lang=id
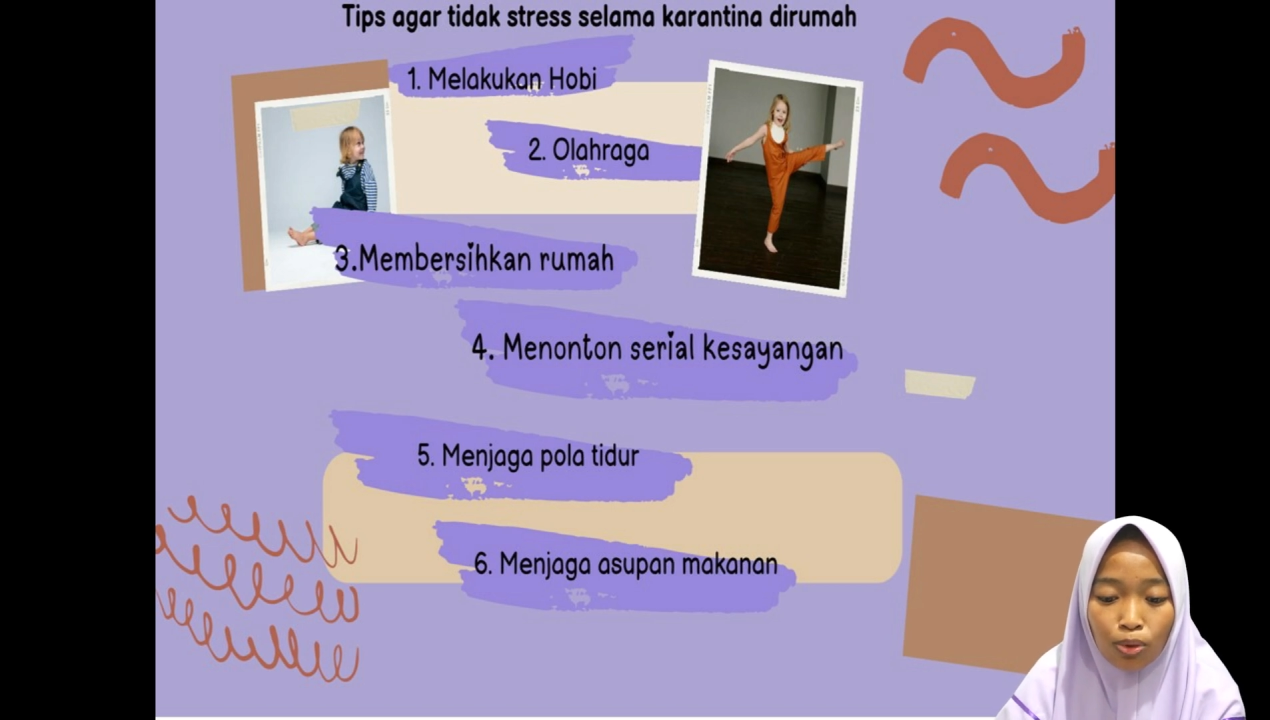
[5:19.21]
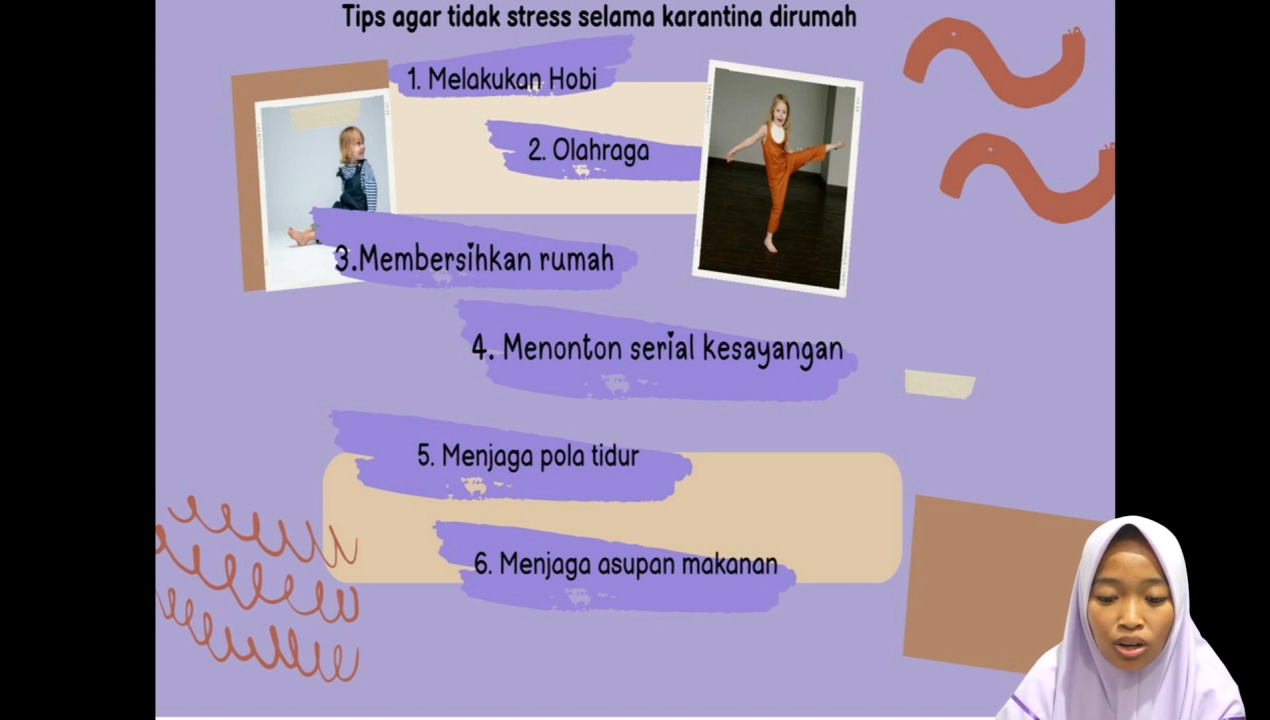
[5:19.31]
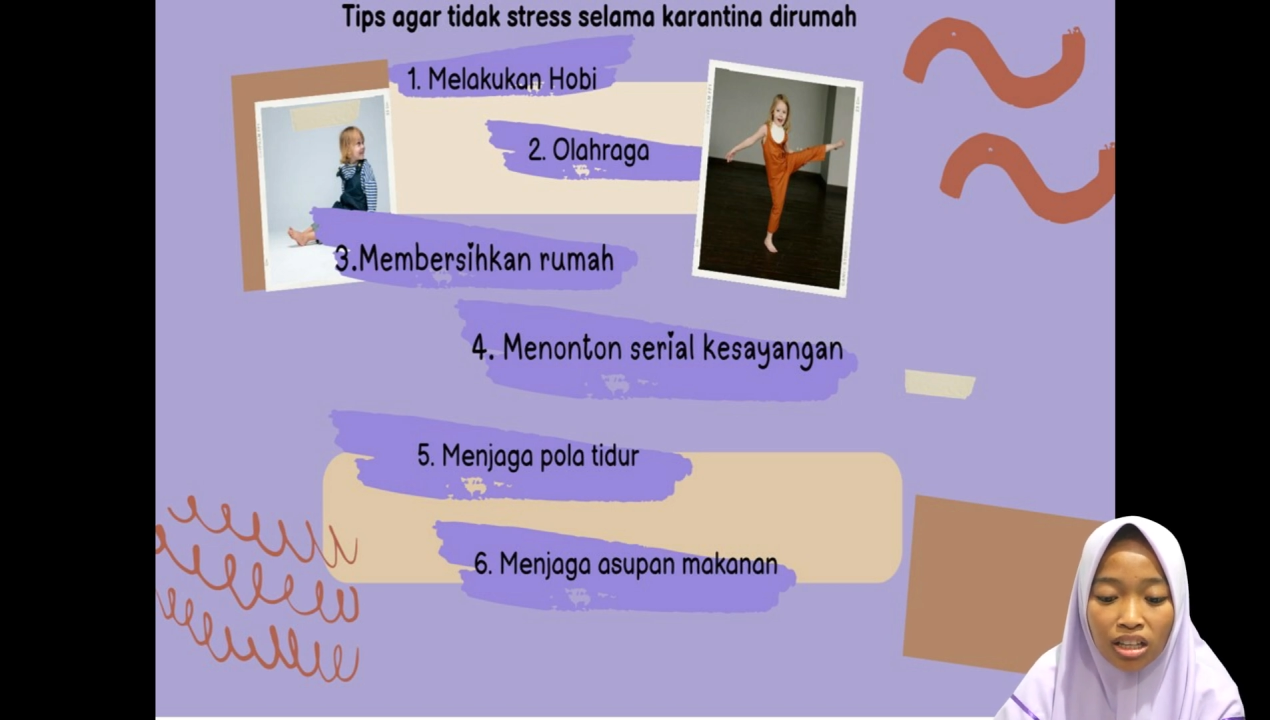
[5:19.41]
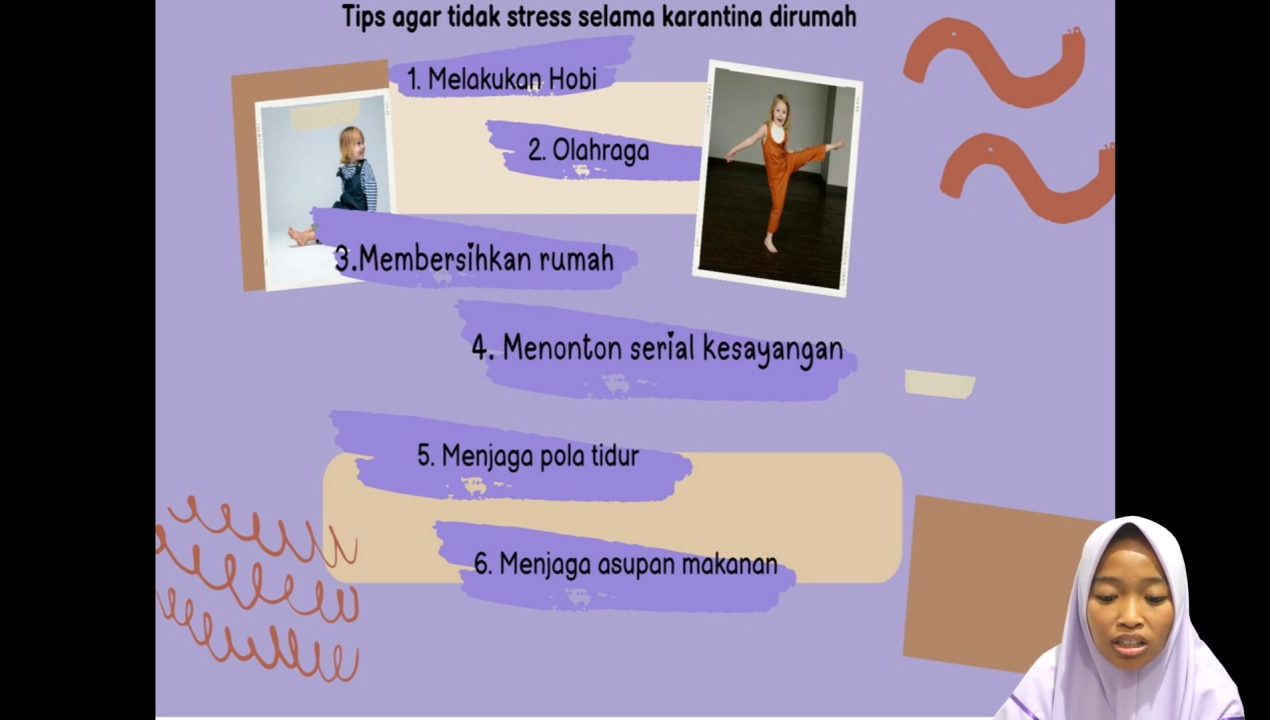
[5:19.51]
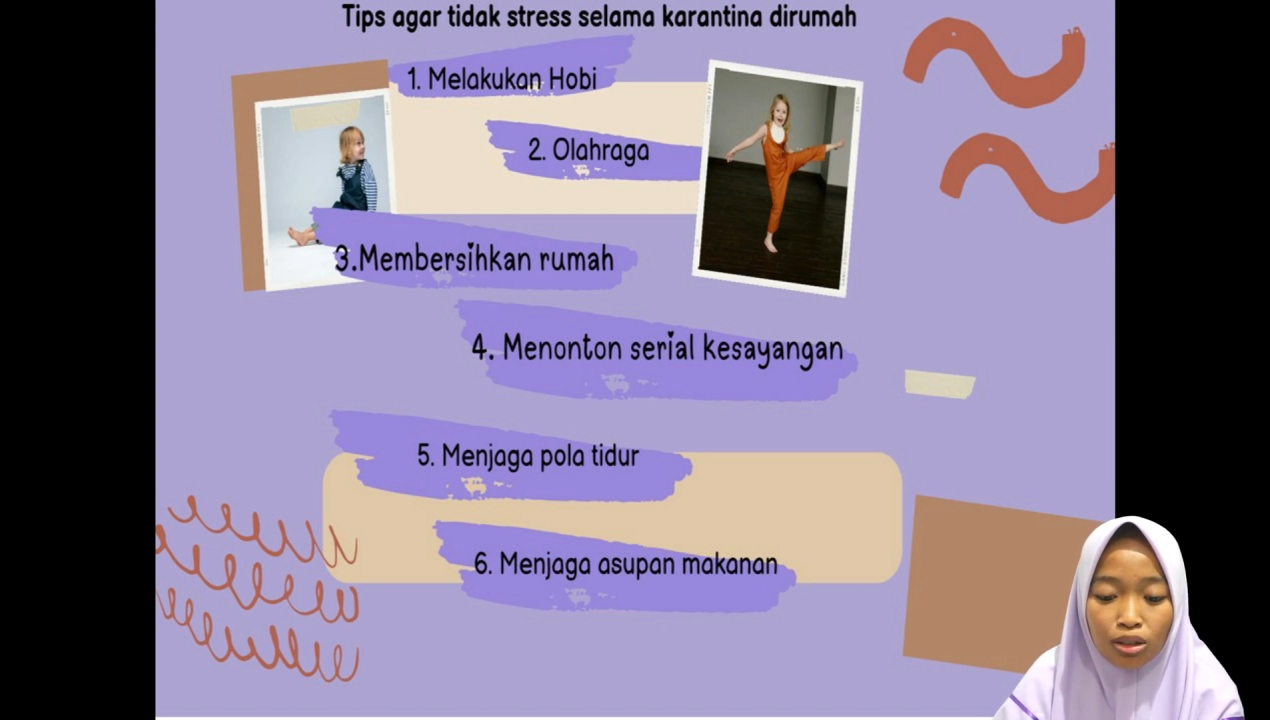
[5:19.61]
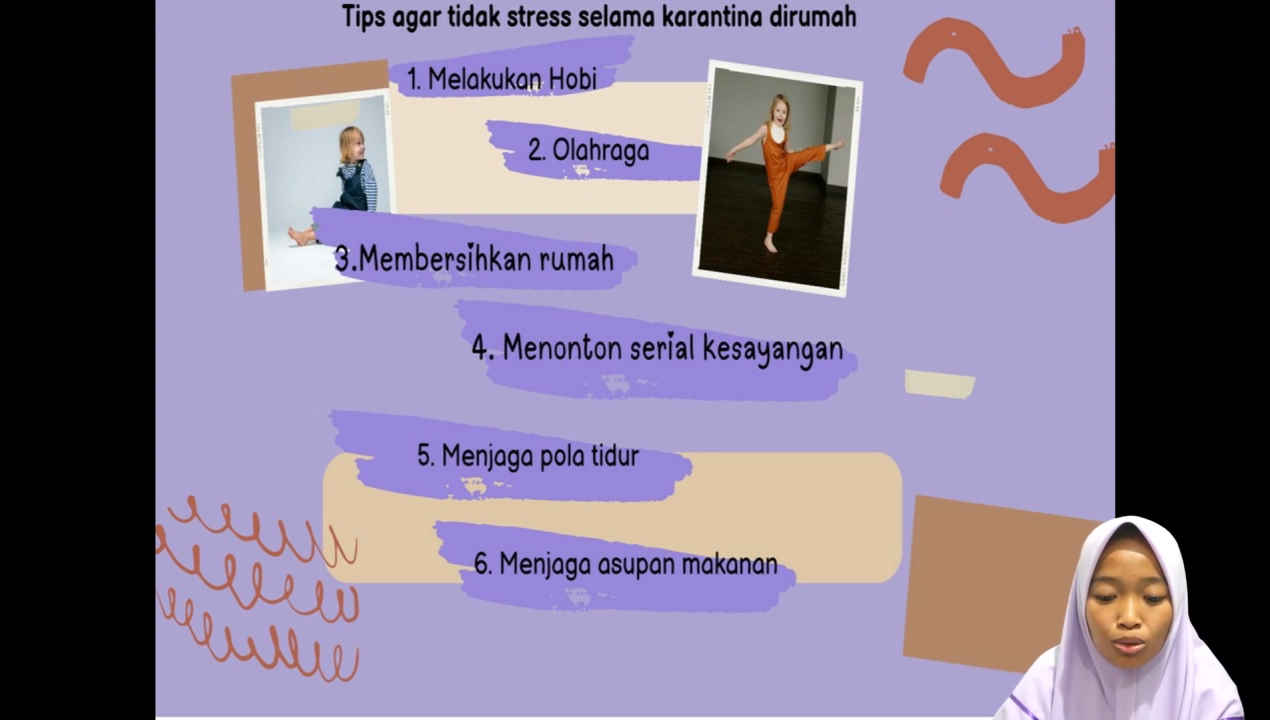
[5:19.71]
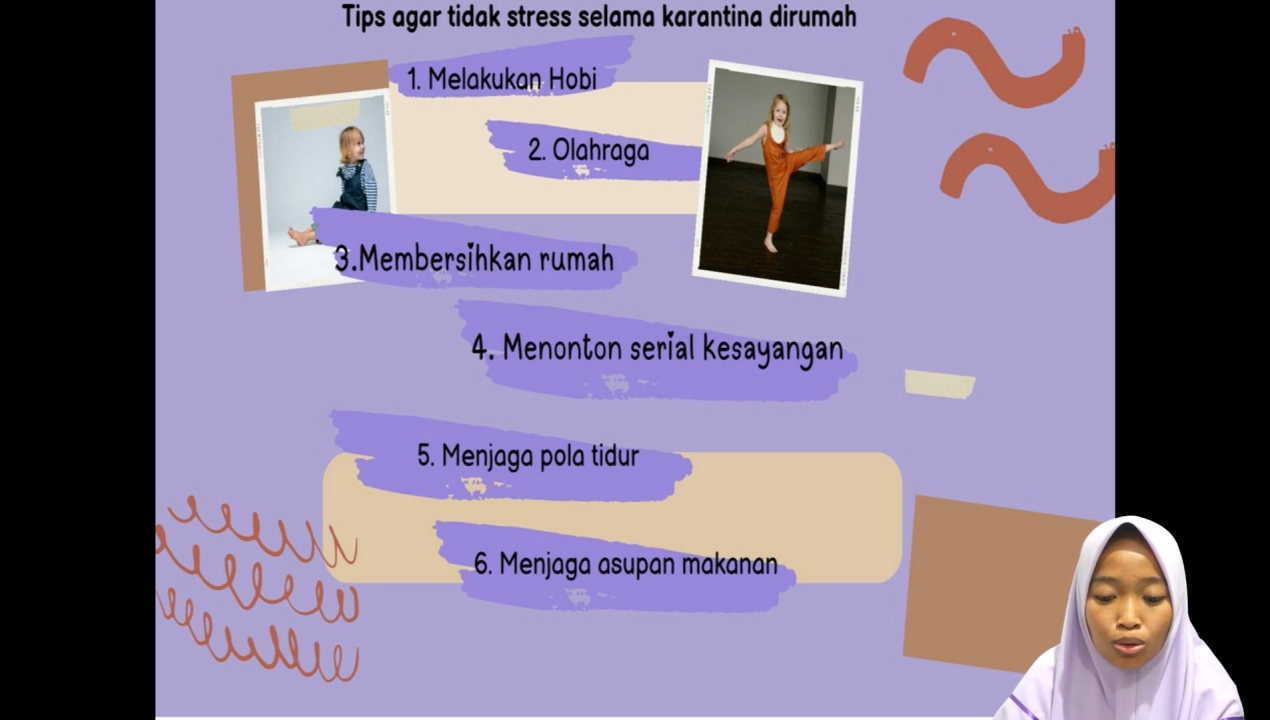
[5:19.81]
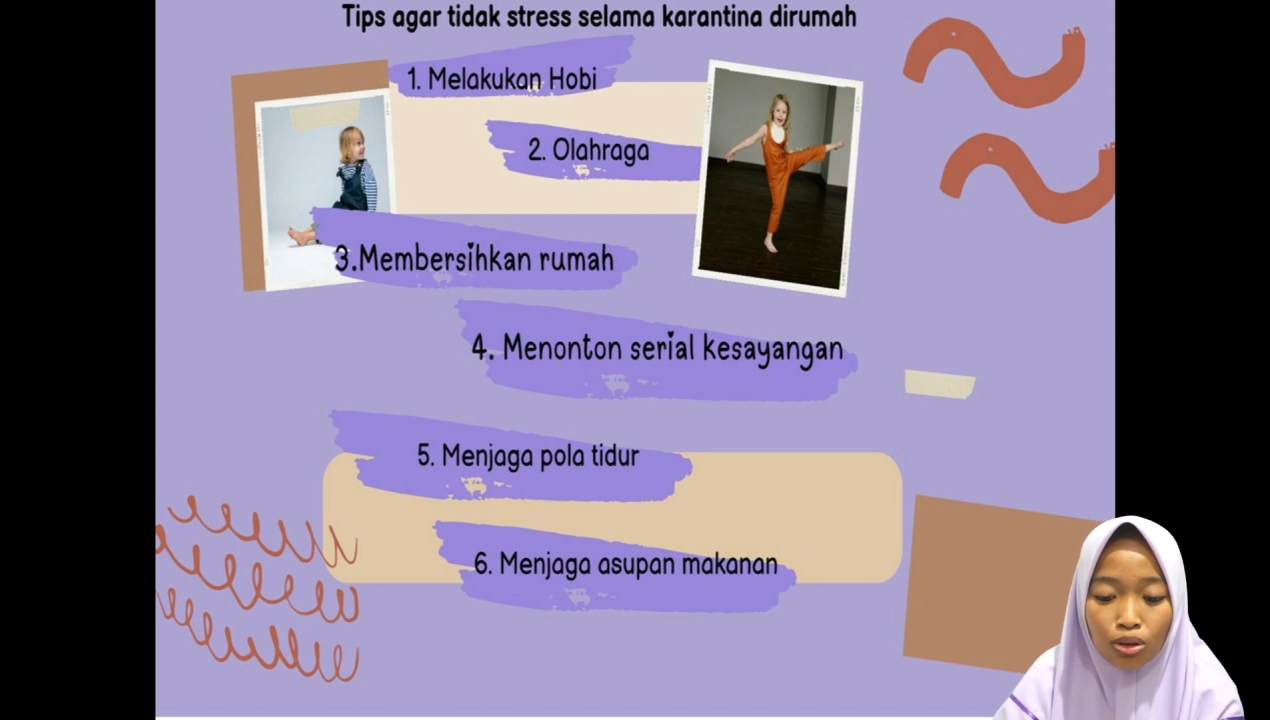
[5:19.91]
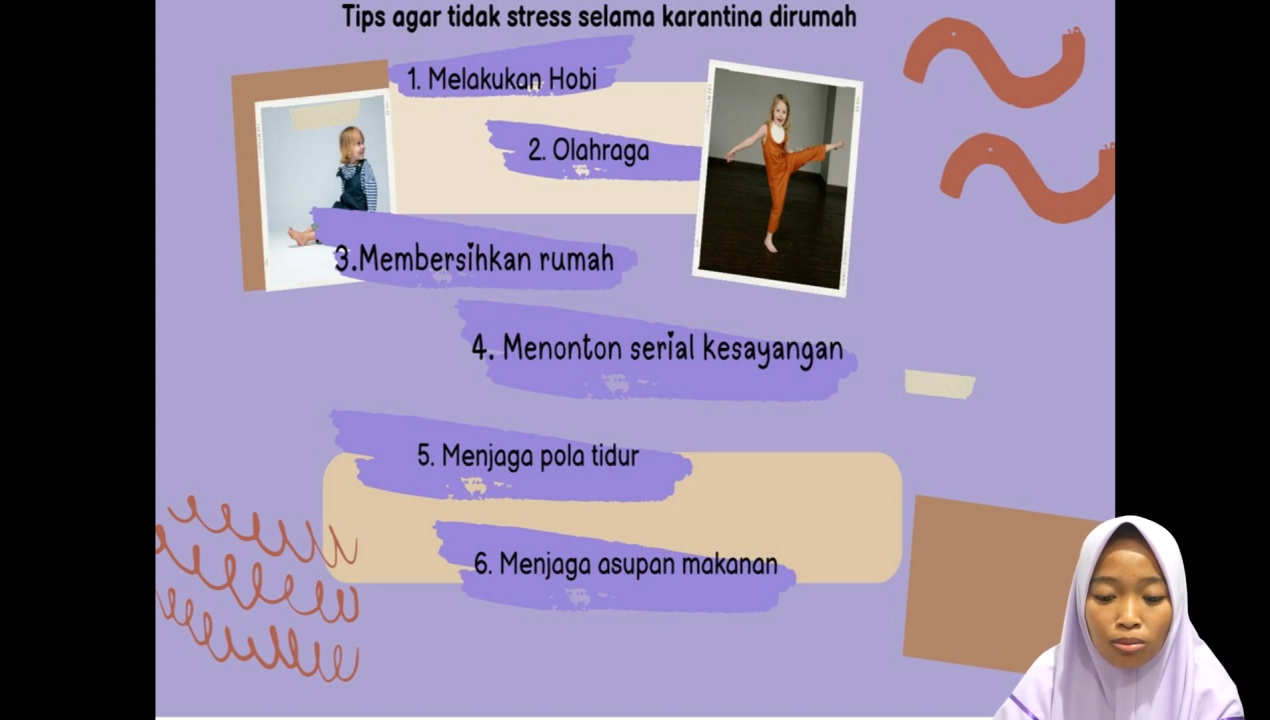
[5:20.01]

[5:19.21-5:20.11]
pola tidur,